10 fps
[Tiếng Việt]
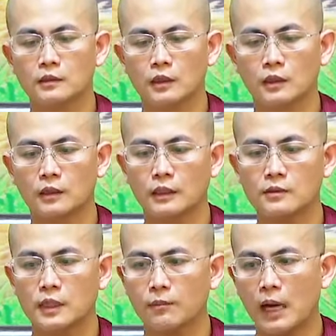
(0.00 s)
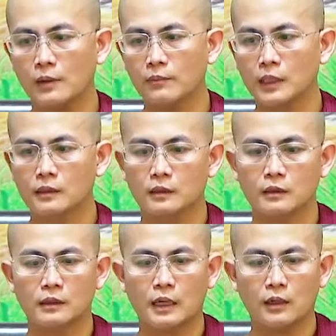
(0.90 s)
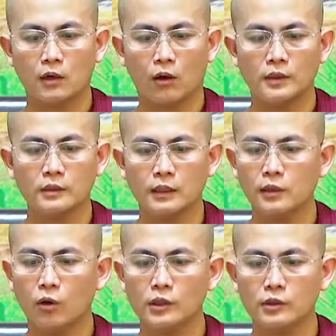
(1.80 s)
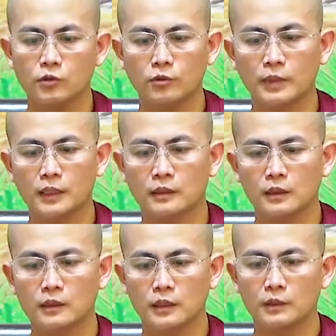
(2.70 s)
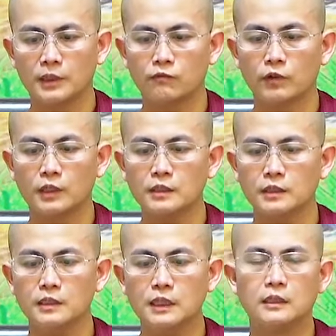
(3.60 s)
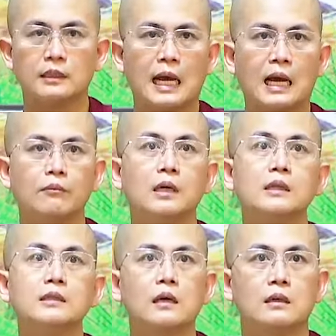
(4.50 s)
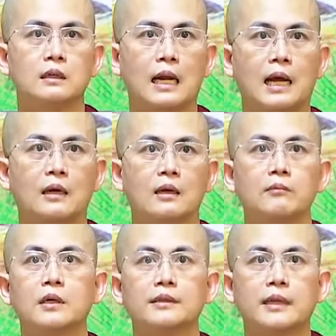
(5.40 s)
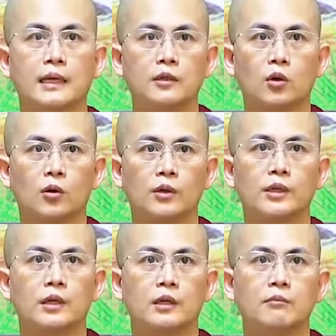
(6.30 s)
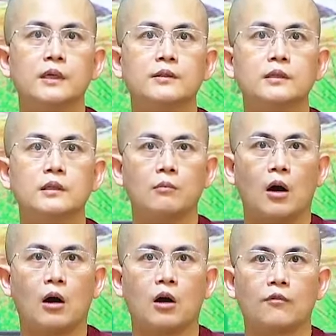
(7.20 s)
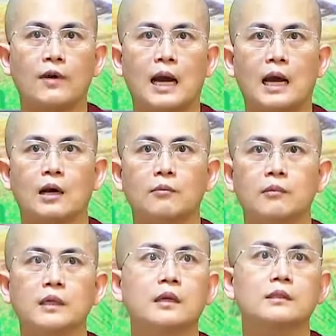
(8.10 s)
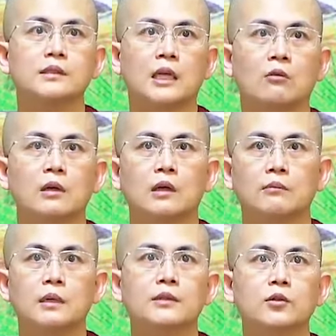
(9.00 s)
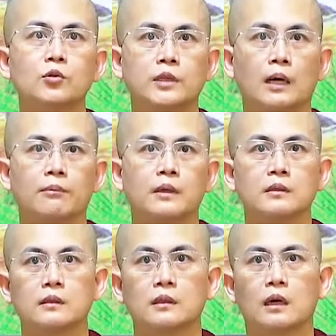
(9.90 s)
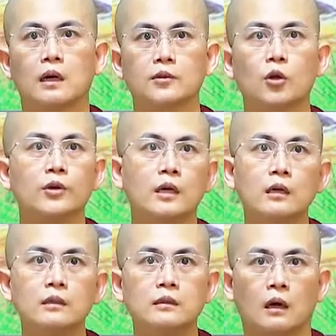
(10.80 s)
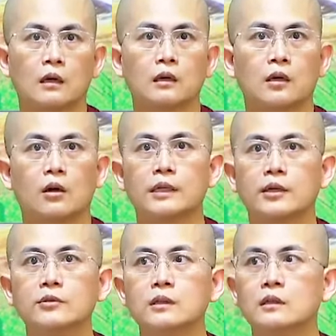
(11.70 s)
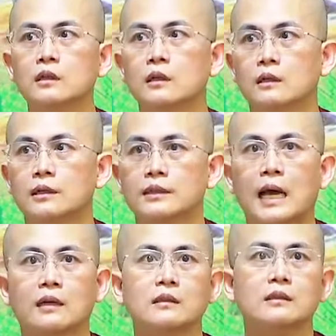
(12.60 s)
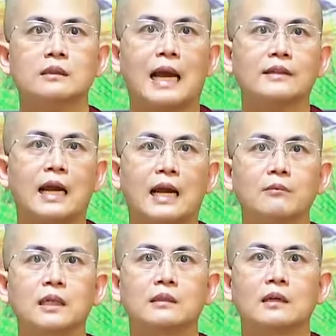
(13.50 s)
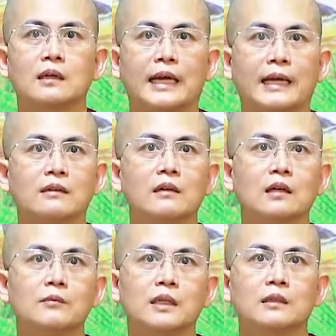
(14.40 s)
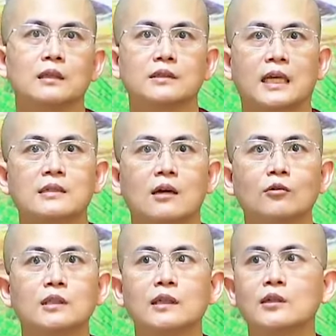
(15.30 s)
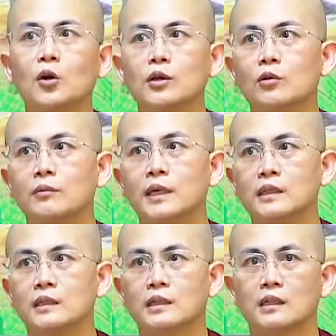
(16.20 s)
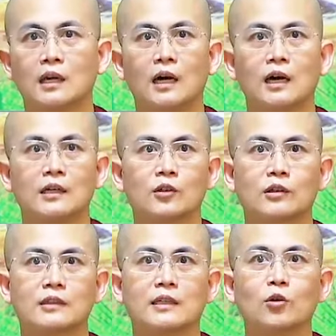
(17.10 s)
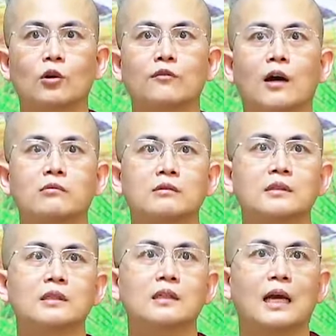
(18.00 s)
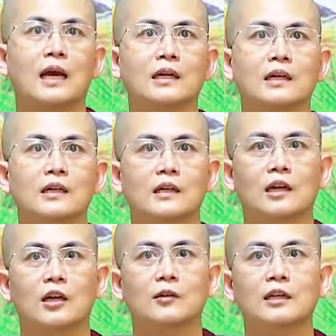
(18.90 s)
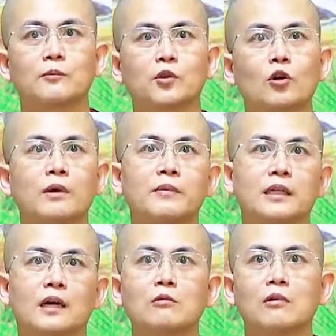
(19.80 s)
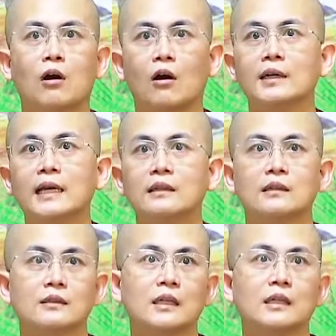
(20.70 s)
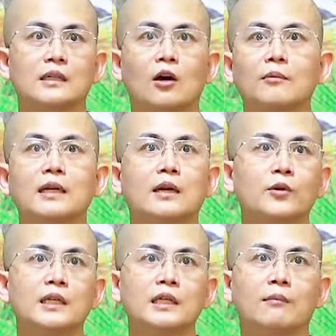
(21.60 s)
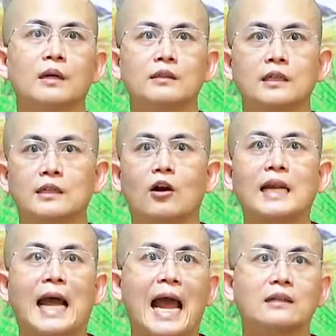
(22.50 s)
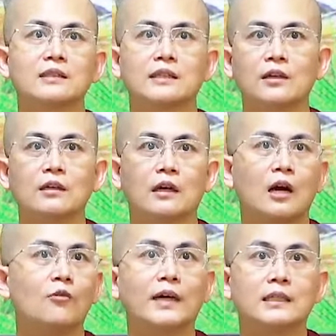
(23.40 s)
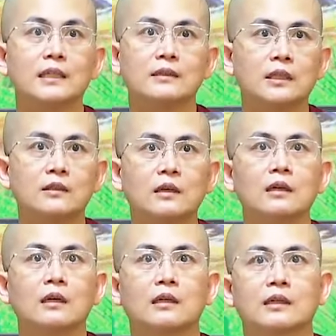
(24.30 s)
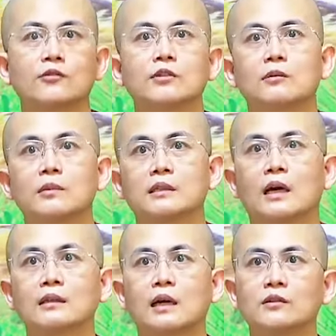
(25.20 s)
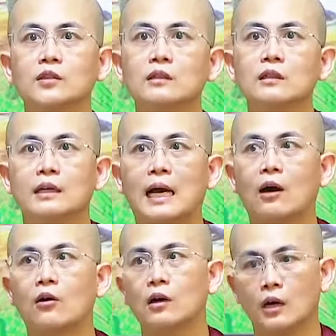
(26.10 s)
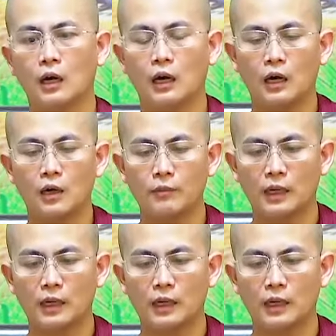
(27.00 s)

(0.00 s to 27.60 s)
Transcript: à, người ta chê bai mình người ta nói những cái lỗi cho mình thì mình mới nhìn ra mới nhận ra mới thay đổi mới từ bỏ và mới thận trọng mới tu tập uh, tốt hơn được còn nếu như người ta cứ tán thán mình khen ngợi mình che giấu những cái nỗi của mình uh, rồi người ta thổi phồng những cái ờ, điểm tốt mà mình không có nên thì đó mới là nguy hiểm thì đó là ác tri thức không phải thiện tri thức nếu như mình thân cận những người nào uh, mà